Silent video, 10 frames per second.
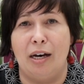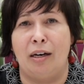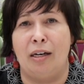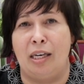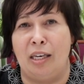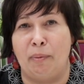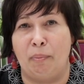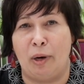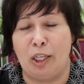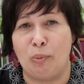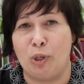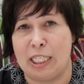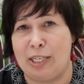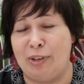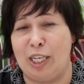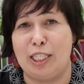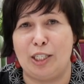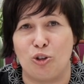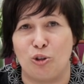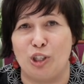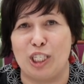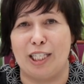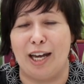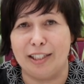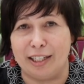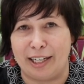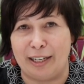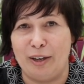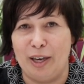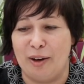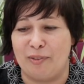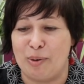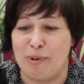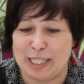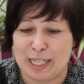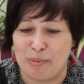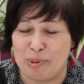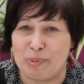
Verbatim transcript: а, и поэтому, если вы едите что-то сладкое, внимательно